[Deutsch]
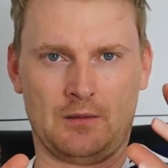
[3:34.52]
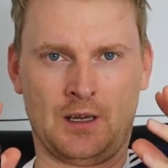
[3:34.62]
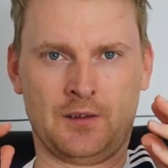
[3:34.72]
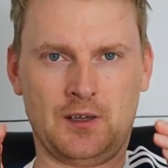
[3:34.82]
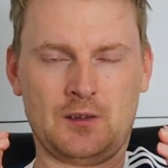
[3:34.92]
einen
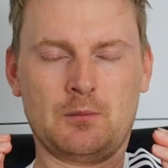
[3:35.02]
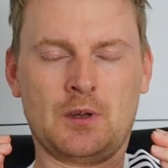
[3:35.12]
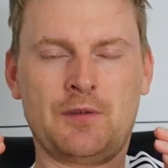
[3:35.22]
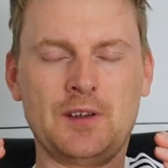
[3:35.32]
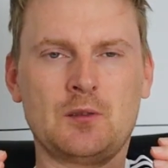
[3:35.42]
gewissen,
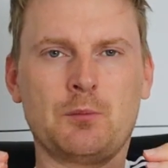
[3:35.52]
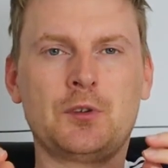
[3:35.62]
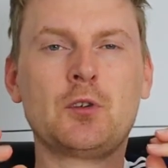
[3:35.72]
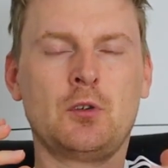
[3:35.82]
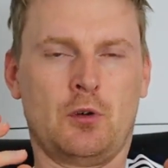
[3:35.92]
gewissen
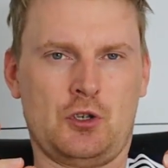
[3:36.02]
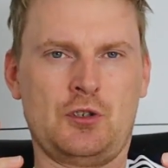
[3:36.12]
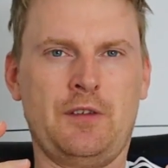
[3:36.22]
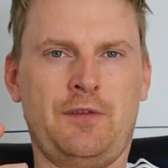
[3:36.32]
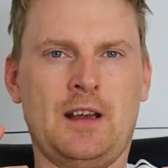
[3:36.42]

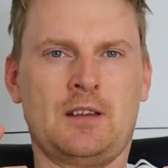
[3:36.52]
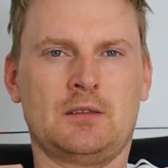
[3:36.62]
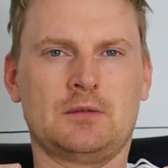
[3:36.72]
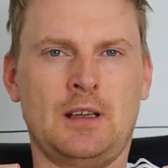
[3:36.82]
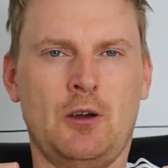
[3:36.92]
psychologischen
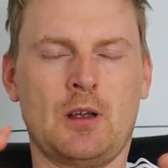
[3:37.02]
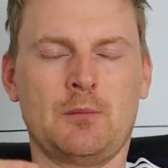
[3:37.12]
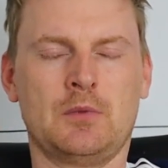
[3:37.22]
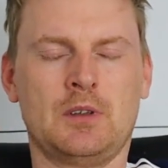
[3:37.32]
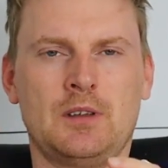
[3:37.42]
Effekt. Ja, oder
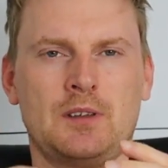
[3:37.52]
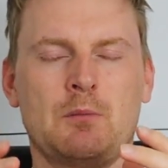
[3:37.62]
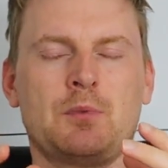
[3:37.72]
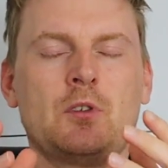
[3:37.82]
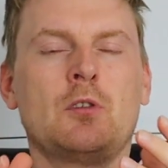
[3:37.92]
äh, das hat
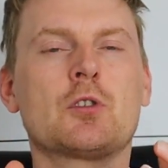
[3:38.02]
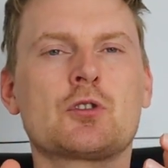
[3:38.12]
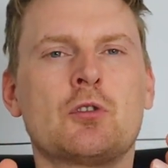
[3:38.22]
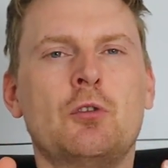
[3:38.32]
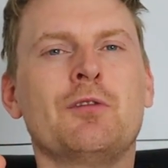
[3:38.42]
einen
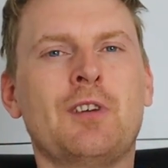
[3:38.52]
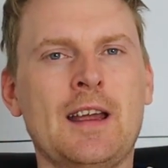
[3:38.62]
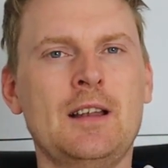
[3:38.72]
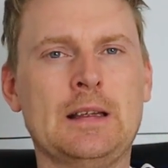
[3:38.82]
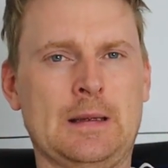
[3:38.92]
psychologischen Grund,
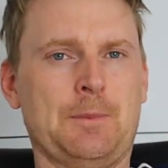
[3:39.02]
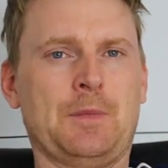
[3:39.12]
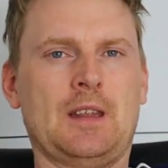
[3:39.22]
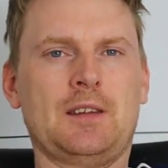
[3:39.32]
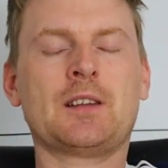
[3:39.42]
weil
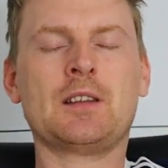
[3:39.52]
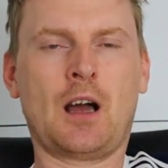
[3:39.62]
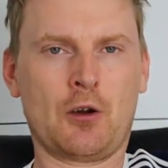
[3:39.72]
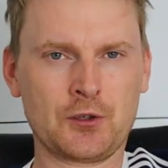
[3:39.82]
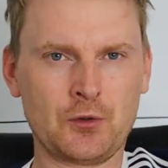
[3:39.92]
das ist
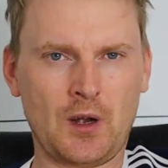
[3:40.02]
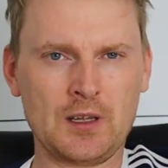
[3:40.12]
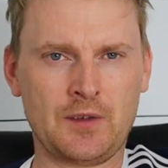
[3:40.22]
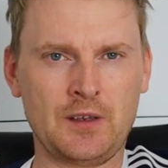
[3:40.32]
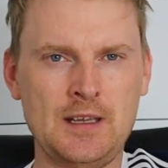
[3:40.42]
genauso,
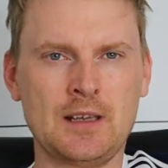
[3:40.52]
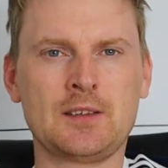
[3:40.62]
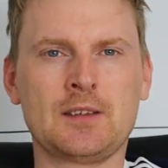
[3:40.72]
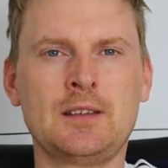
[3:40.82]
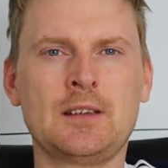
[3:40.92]
als wenn ihr
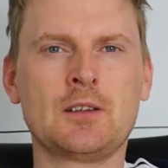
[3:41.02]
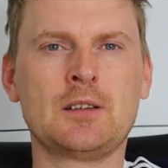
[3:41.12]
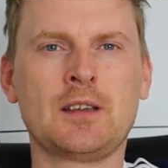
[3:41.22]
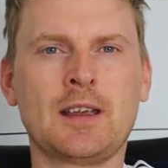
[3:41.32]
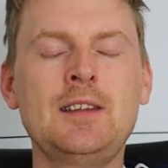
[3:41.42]
jetzt eine,
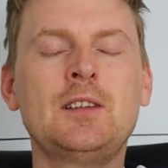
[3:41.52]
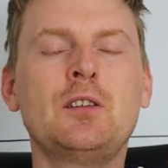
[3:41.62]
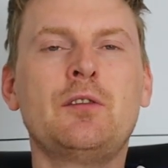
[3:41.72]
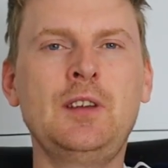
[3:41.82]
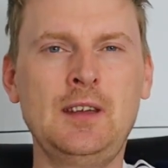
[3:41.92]
eine
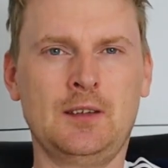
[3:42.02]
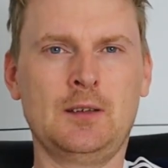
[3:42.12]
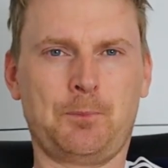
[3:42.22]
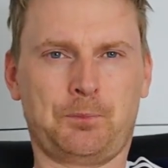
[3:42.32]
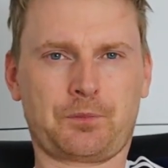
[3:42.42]
riesige
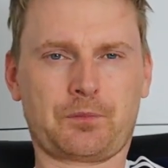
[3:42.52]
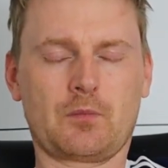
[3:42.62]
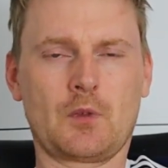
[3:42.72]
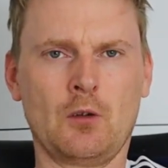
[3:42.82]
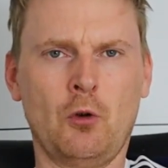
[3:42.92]
Wiese
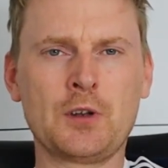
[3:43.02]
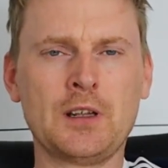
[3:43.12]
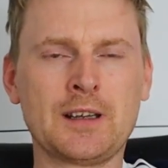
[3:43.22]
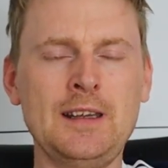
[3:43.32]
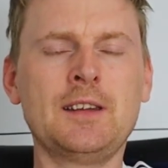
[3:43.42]
oder
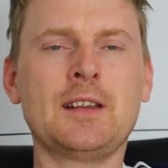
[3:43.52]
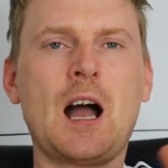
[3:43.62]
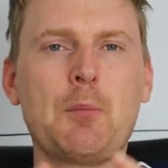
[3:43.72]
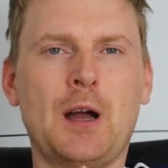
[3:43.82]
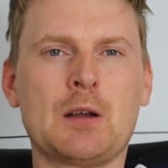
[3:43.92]
einen riesigen
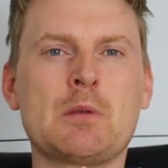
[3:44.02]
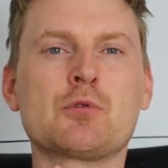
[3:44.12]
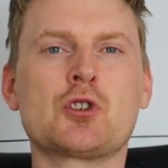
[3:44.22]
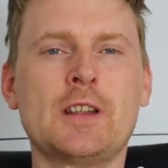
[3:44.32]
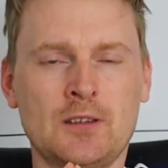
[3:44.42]
Abhang mit dem
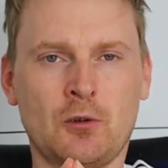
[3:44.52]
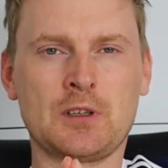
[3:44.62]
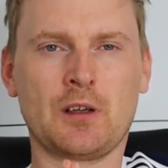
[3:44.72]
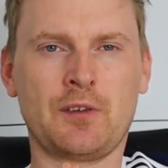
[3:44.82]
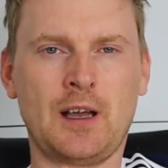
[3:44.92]
Schlitten
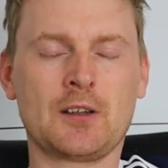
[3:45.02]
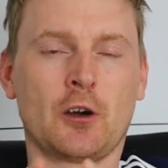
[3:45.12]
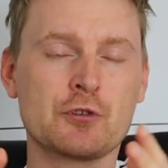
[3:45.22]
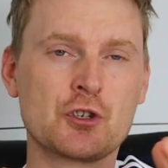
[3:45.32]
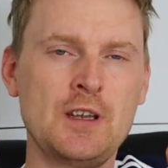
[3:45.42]
runterfahrt
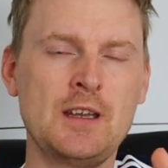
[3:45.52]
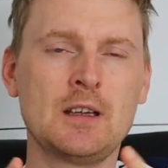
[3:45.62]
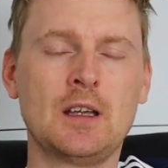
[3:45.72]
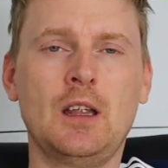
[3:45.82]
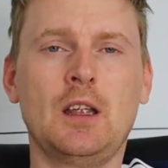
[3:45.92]
auf Schnee